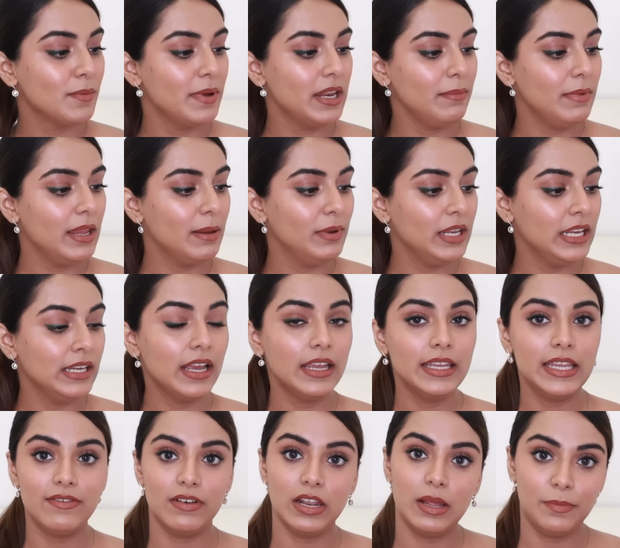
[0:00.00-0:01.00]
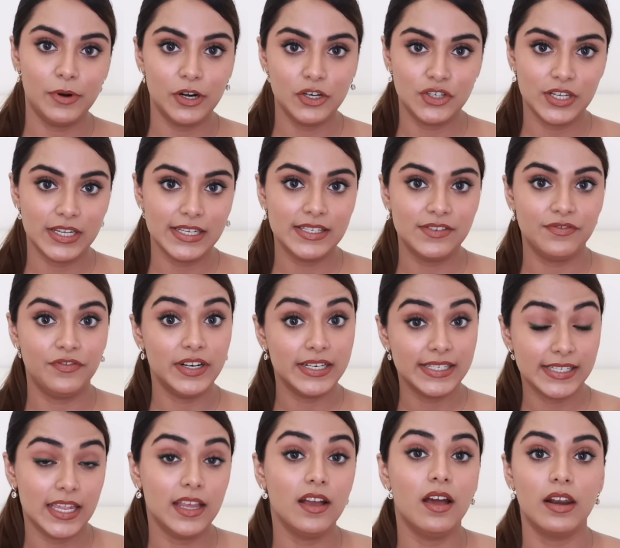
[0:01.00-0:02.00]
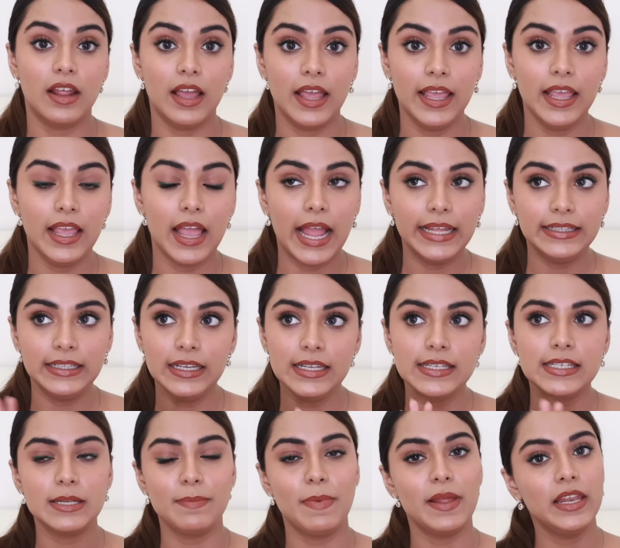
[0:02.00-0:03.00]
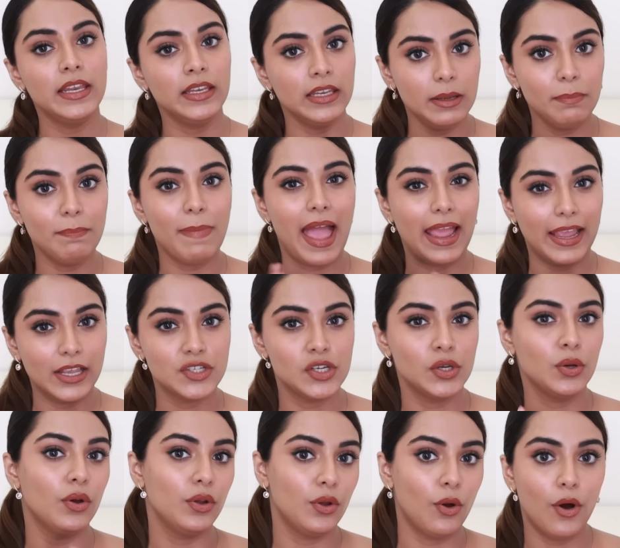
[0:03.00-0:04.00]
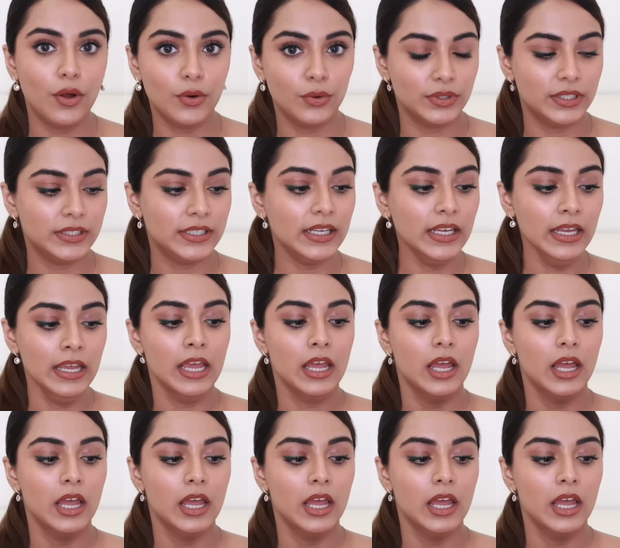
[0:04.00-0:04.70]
तो मैंने मेबलिन का ये वाला परचेज फिर से करा है आई थिंक इससे पहले इनकी पैकेजिंग कोई और होती थी